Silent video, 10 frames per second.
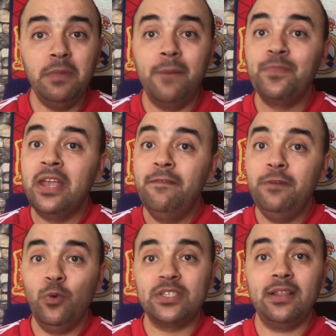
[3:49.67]
99%
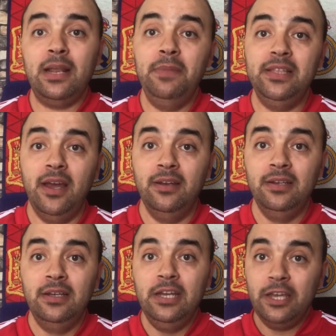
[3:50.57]
في وسط الميدان
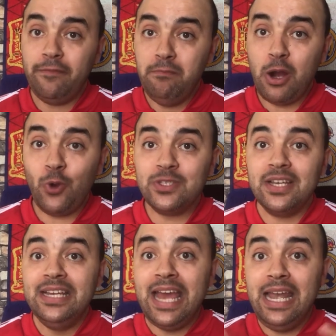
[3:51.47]
كيف ما
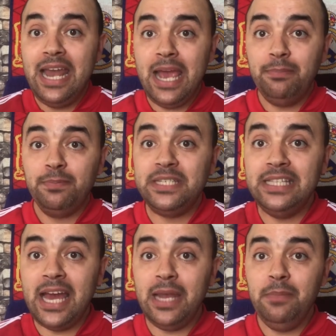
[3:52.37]
قلت اللاعب
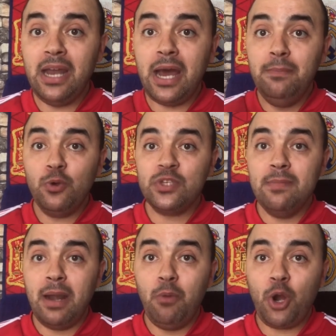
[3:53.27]
ابتداء من
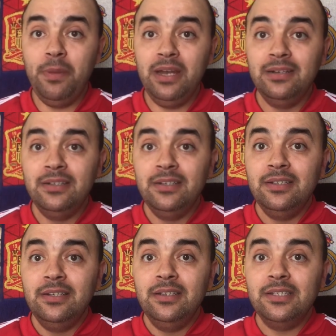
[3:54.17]
الموسم المقبل
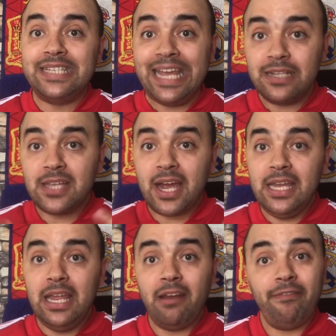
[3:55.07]

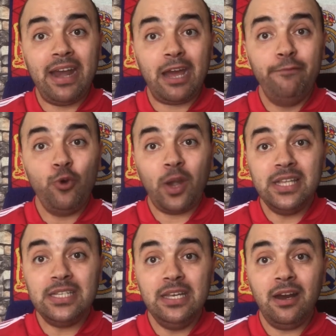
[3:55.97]
سينتقل الى فريق
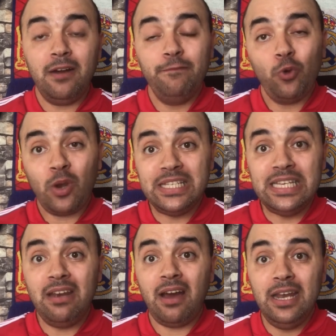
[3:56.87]
فيورنتينا
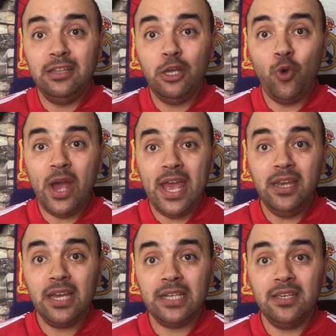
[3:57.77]
فيورنتينا الذي
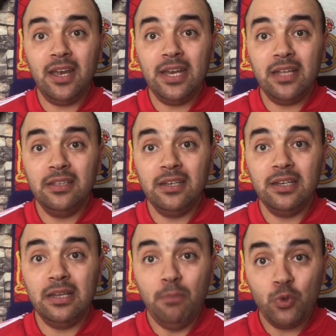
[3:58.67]
يعاني كثيرا هذا
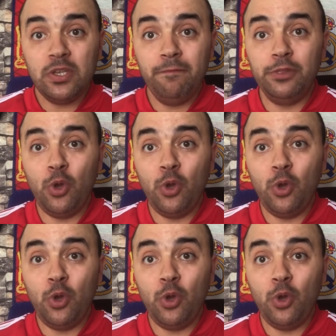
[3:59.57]
الموسم في